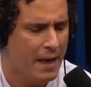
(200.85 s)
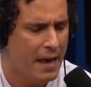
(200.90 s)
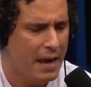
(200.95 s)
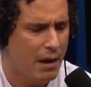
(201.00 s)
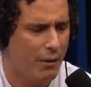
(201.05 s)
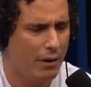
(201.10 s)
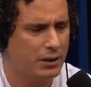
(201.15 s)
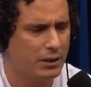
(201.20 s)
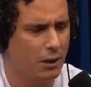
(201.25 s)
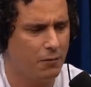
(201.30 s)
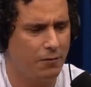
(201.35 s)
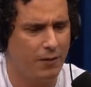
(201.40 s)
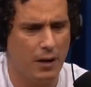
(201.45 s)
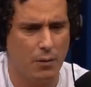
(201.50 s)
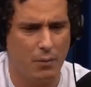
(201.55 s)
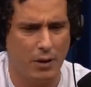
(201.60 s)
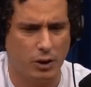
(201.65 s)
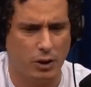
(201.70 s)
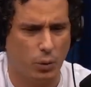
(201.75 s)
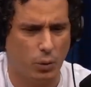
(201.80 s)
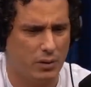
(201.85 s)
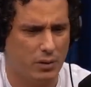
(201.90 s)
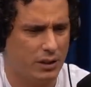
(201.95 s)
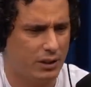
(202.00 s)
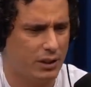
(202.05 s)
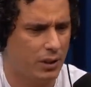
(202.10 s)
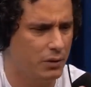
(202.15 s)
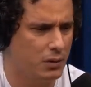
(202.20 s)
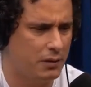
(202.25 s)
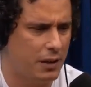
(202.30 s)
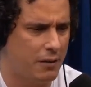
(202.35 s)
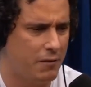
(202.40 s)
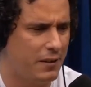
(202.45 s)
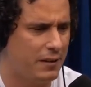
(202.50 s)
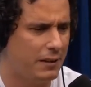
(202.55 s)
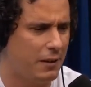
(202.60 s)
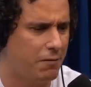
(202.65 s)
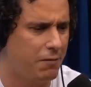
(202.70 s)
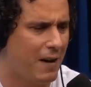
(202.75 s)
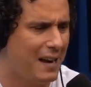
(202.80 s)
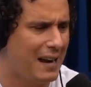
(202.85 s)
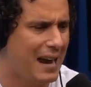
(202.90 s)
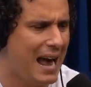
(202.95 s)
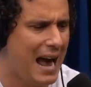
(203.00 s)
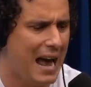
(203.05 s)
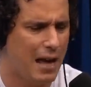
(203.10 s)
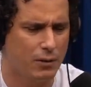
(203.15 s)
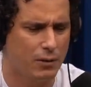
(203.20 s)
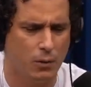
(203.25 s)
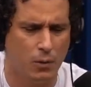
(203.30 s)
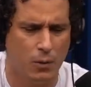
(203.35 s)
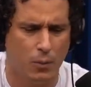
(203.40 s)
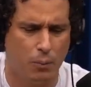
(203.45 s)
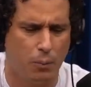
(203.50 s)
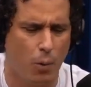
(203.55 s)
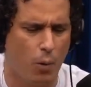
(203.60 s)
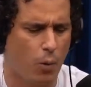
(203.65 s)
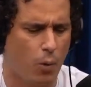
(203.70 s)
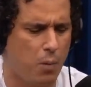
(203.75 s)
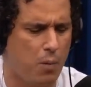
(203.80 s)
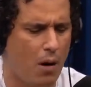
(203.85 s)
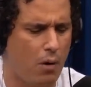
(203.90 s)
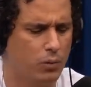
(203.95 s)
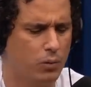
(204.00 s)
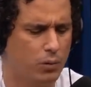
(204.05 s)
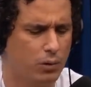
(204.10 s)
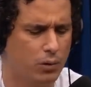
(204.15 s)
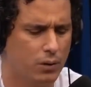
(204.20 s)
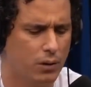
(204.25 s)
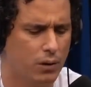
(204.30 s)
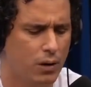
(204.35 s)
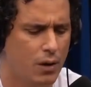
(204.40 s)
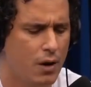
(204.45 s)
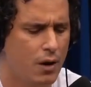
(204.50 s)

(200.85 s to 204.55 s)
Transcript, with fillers: eu acho que eu falei umas coisas que eu não devia ter falado, um pouco mal do,